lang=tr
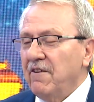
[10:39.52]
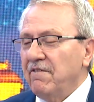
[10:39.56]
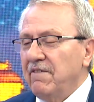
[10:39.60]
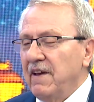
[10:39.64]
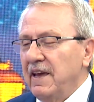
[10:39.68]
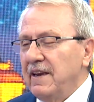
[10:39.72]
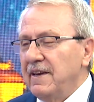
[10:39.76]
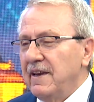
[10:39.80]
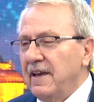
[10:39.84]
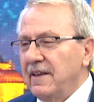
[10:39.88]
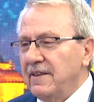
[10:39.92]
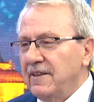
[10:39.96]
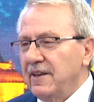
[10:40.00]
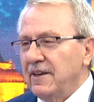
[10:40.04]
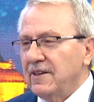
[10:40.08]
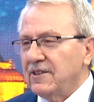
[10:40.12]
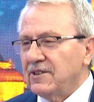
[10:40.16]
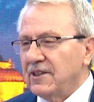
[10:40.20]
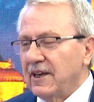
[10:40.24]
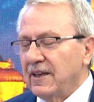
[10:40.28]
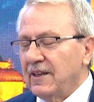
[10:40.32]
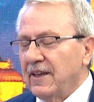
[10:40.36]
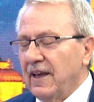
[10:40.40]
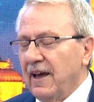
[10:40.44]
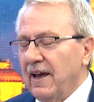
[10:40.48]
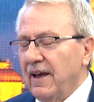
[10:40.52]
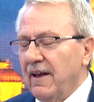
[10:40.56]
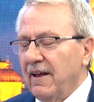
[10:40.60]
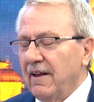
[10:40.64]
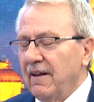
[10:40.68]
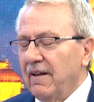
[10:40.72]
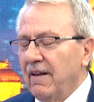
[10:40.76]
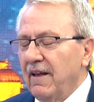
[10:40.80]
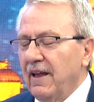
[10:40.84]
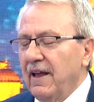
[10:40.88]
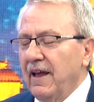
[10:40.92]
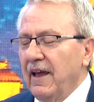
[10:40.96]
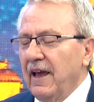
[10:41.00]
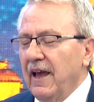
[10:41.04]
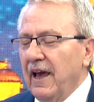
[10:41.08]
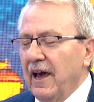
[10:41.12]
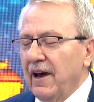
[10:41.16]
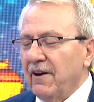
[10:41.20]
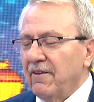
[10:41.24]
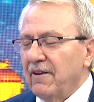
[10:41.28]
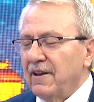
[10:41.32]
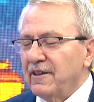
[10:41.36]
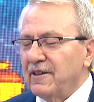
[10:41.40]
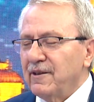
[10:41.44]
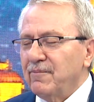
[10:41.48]
Ve neticede
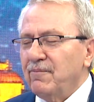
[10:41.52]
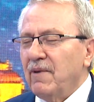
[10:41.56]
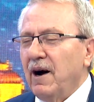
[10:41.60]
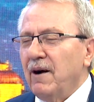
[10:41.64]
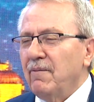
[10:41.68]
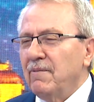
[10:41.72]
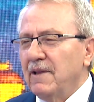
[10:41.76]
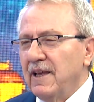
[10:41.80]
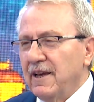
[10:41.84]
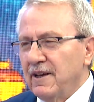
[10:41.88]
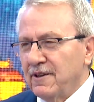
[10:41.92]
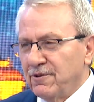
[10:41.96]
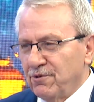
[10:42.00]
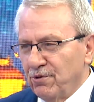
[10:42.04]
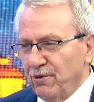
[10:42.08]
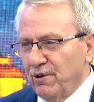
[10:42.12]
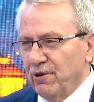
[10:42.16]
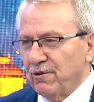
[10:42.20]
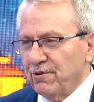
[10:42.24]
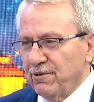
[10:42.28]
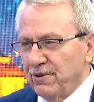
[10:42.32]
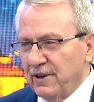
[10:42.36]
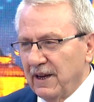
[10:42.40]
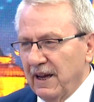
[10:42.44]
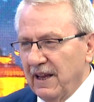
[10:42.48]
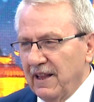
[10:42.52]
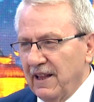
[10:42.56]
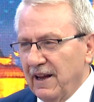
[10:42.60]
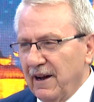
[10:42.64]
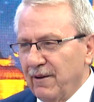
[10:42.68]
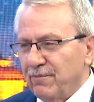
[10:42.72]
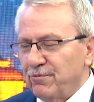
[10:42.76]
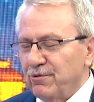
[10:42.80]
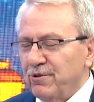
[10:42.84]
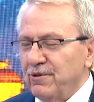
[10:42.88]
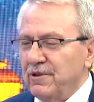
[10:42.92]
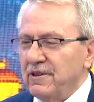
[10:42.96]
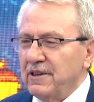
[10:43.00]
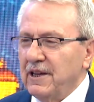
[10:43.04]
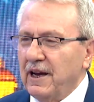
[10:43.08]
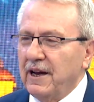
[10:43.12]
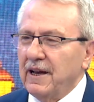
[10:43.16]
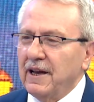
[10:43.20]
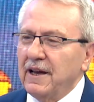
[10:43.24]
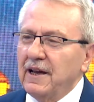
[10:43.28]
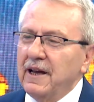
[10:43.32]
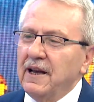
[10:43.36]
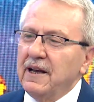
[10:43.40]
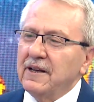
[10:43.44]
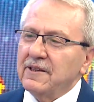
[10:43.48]
Efendim ameliyat olduk elhamdülillah.
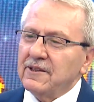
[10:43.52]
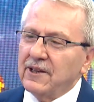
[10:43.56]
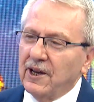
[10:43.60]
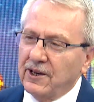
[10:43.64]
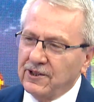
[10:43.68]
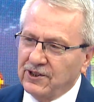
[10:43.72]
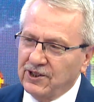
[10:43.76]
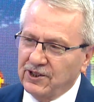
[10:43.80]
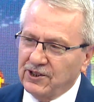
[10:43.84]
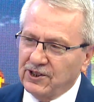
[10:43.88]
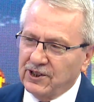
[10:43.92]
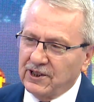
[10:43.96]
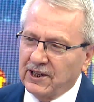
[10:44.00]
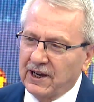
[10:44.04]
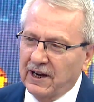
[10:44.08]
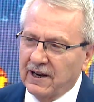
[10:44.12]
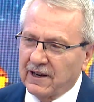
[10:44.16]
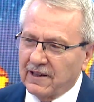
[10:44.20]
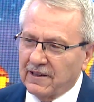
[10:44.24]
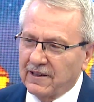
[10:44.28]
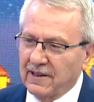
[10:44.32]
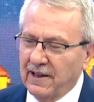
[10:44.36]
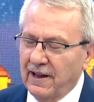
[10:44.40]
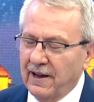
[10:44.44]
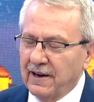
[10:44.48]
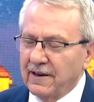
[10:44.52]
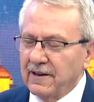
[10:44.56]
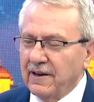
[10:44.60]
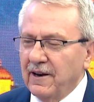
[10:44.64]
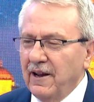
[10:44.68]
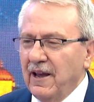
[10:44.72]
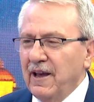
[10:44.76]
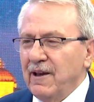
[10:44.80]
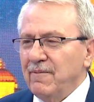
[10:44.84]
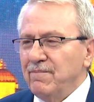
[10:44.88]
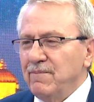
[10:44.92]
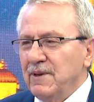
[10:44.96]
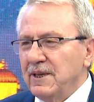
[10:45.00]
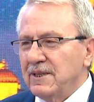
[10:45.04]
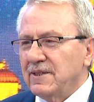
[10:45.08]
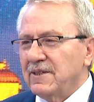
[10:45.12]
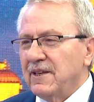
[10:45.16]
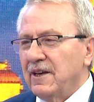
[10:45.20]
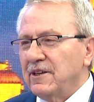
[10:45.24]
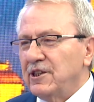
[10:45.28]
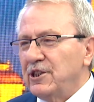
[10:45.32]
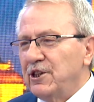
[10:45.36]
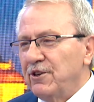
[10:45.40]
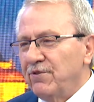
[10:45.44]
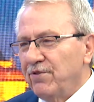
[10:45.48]
Taşı çıkarttılar. Biz
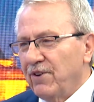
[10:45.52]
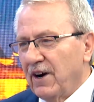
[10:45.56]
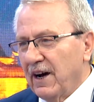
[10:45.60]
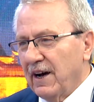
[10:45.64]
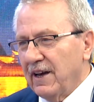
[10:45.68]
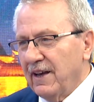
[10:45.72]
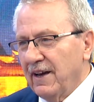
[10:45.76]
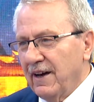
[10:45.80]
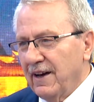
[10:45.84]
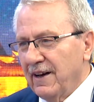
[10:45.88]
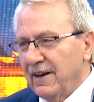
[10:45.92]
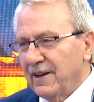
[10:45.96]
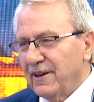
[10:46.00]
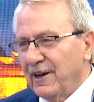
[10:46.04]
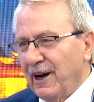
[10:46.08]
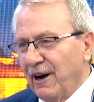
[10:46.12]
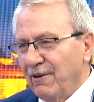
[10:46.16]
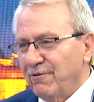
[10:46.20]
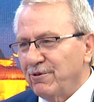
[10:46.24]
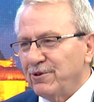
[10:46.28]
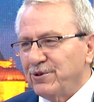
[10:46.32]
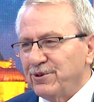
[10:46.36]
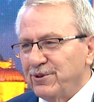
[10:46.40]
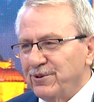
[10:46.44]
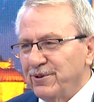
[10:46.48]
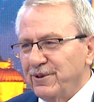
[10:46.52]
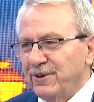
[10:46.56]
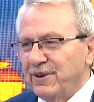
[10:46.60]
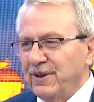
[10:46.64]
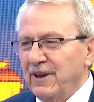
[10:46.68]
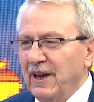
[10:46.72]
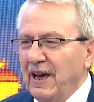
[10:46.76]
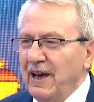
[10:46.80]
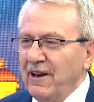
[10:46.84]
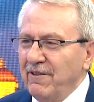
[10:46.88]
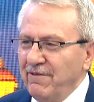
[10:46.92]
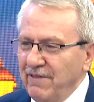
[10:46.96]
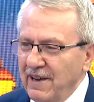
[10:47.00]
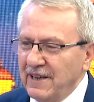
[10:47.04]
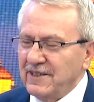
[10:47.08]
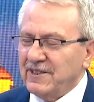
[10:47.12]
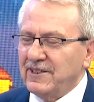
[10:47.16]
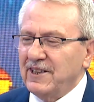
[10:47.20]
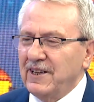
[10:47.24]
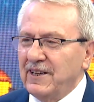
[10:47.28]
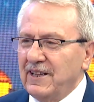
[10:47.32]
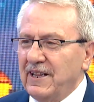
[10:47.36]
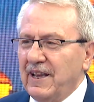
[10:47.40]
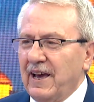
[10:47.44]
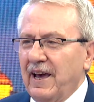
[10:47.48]
de şifaya kavuştuk.
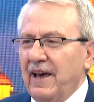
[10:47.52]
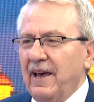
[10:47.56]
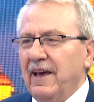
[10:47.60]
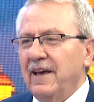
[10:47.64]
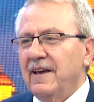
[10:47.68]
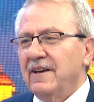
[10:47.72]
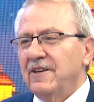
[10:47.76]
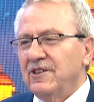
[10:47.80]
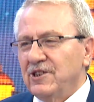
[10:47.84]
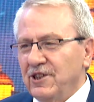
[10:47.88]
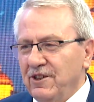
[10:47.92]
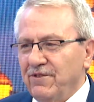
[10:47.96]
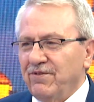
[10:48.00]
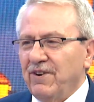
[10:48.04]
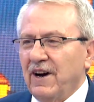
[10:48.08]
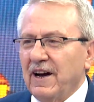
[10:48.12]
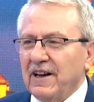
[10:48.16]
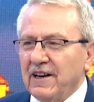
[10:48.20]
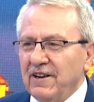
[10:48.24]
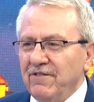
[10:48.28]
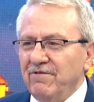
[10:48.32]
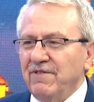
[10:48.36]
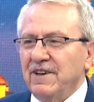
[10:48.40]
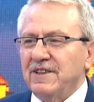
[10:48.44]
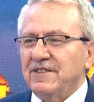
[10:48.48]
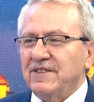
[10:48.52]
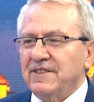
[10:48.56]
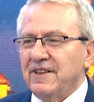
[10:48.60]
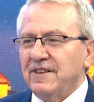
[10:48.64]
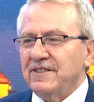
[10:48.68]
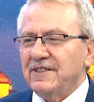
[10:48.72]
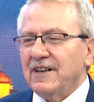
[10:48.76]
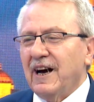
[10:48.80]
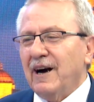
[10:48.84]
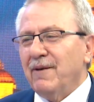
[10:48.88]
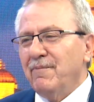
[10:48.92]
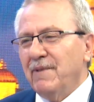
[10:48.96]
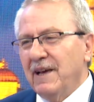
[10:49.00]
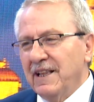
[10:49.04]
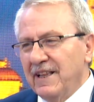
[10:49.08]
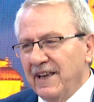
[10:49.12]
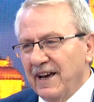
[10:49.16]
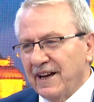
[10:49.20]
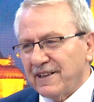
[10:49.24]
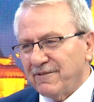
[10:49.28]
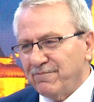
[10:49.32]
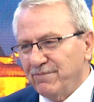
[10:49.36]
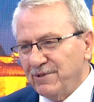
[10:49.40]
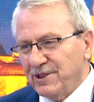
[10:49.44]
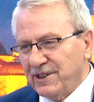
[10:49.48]
Vesile, şifanın vesilesi Tabii.
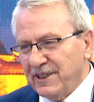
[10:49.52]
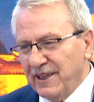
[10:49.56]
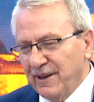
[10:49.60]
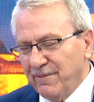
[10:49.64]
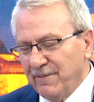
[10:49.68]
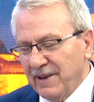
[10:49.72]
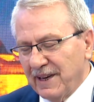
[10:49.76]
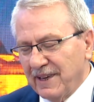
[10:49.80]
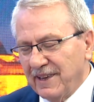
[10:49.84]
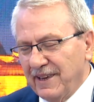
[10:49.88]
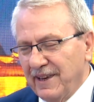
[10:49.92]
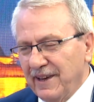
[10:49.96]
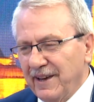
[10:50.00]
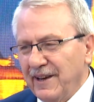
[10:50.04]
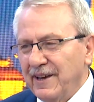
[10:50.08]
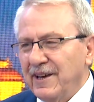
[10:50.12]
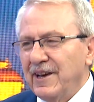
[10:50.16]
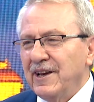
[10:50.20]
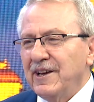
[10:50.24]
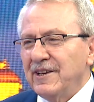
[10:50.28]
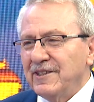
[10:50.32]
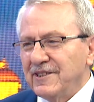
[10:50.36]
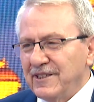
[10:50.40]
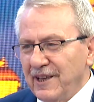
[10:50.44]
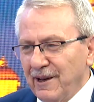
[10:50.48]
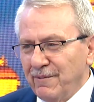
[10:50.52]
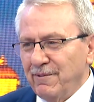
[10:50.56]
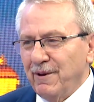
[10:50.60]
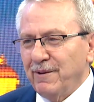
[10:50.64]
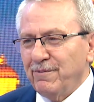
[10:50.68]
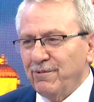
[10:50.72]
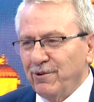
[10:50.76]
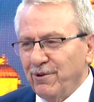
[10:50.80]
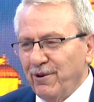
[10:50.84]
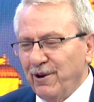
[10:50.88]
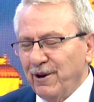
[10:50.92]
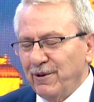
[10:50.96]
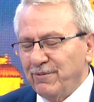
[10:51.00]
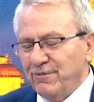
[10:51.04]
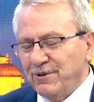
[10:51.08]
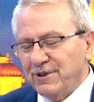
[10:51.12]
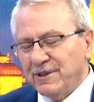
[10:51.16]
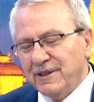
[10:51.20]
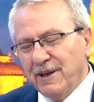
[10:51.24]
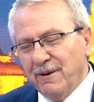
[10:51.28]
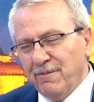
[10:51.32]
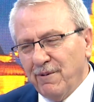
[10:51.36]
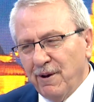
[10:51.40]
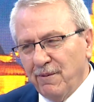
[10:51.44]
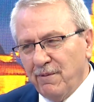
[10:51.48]
ameliyatmış demek ki. Sebebi oymuş.
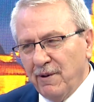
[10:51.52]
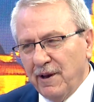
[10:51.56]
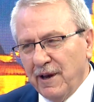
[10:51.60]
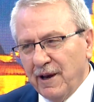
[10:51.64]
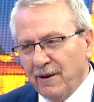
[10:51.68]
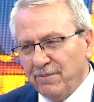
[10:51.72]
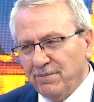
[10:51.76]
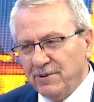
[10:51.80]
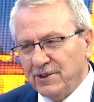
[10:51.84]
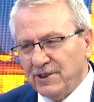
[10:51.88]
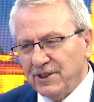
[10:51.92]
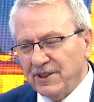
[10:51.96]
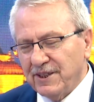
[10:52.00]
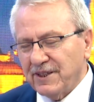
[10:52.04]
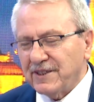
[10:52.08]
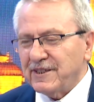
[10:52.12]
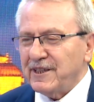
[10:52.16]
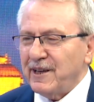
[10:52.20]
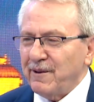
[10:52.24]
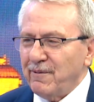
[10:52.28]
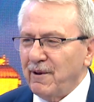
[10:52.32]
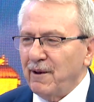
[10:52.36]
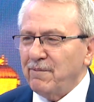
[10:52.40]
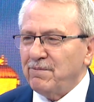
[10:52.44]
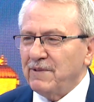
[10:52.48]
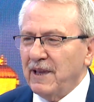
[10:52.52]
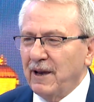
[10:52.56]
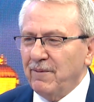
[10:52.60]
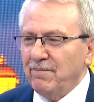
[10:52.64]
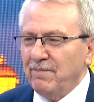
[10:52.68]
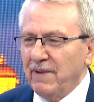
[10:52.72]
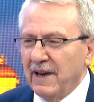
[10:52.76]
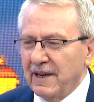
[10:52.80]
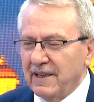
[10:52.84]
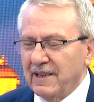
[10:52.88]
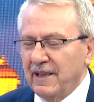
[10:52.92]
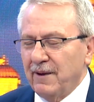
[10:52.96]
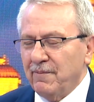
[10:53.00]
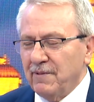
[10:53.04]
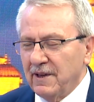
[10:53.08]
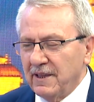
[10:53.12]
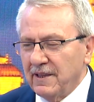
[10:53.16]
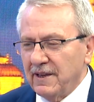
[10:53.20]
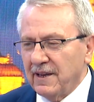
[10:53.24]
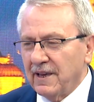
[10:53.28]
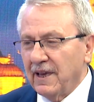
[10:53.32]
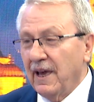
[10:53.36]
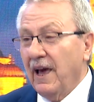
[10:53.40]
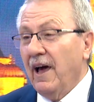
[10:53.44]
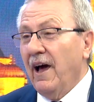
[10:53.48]
Sebebe yapıştık. Sebepten
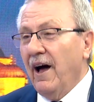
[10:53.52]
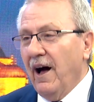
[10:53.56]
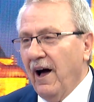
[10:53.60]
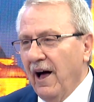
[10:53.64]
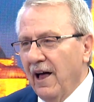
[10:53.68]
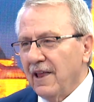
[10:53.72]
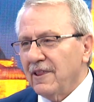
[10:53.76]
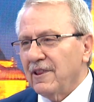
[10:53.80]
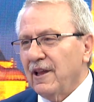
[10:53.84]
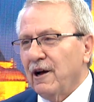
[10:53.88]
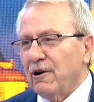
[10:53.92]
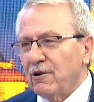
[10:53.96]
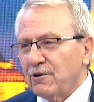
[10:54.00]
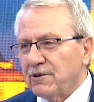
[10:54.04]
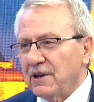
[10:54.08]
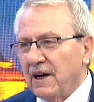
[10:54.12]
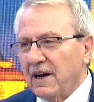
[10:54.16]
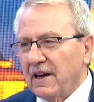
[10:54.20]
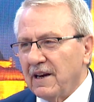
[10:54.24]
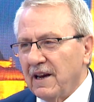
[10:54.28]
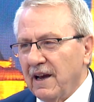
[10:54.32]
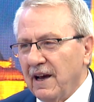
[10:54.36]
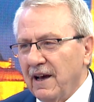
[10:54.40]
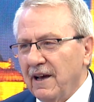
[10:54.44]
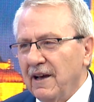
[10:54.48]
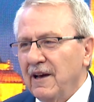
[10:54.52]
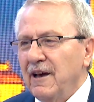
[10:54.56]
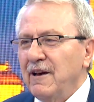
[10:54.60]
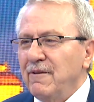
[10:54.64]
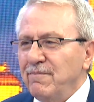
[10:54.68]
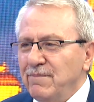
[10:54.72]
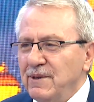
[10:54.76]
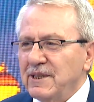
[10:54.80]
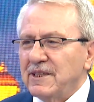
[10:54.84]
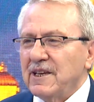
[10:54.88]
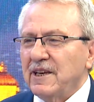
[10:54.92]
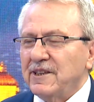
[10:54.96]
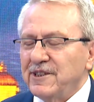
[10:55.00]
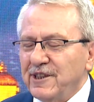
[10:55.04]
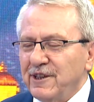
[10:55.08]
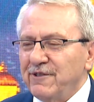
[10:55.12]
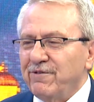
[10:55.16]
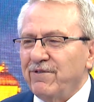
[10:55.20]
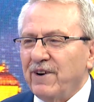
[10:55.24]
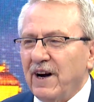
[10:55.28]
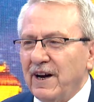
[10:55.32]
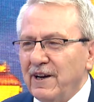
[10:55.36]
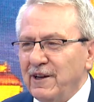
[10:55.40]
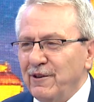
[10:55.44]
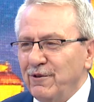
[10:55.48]
beklemedik. Allahu Teala bize
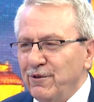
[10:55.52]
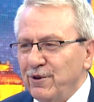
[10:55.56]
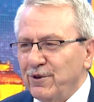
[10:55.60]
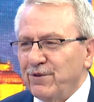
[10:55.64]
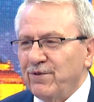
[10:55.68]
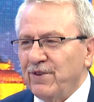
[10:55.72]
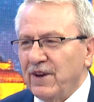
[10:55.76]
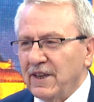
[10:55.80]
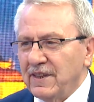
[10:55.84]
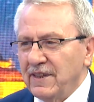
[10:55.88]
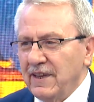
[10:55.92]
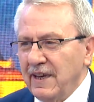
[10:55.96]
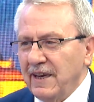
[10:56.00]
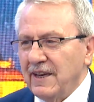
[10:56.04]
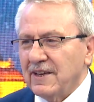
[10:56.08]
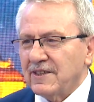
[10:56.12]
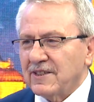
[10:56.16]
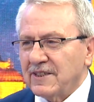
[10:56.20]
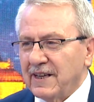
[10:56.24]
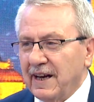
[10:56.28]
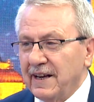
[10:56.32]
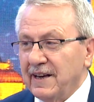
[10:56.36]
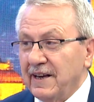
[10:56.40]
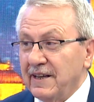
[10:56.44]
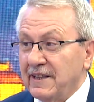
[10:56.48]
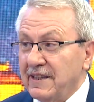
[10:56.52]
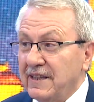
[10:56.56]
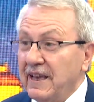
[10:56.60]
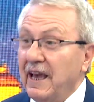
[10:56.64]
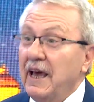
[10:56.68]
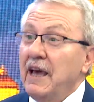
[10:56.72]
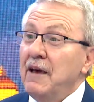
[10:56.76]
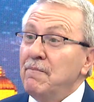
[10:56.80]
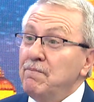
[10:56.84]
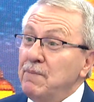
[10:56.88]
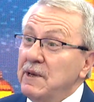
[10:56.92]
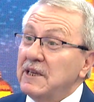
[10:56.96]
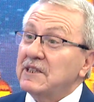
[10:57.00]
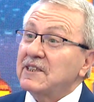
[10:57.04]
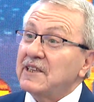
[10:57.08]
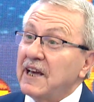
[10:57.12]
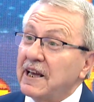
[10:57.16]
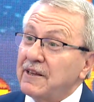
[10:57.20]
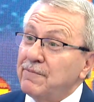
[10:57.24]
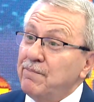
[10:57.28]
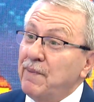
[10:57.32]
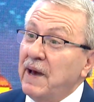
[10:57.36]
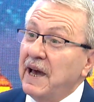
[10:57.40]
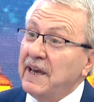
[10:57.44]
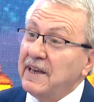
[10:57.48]
şifayı lütfetti, ihsan etti.
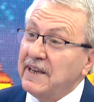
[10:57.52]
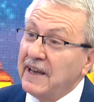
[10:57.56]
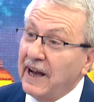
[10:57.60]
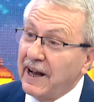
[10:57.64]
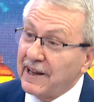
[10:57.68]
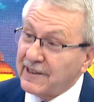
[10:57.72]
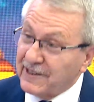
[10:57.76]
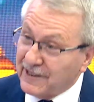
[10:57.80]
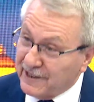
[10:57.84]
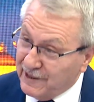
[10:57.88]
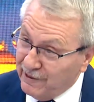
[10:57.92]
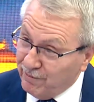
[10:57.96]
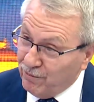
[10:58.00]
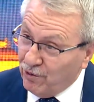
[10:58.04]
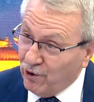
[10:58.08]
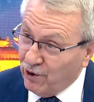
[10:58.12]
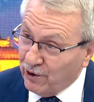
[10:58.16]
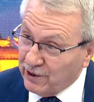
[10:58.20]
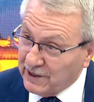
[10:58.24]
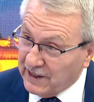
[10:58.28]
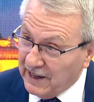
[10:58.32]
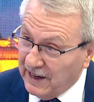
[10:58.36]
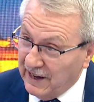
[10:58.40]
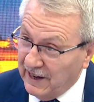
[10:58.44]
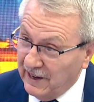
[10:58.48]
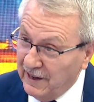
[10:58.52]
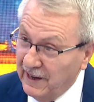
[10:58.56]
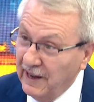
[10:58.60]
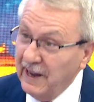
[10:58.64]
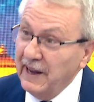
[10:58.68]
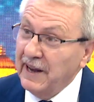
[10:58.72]
Bizzat ben yattım orada.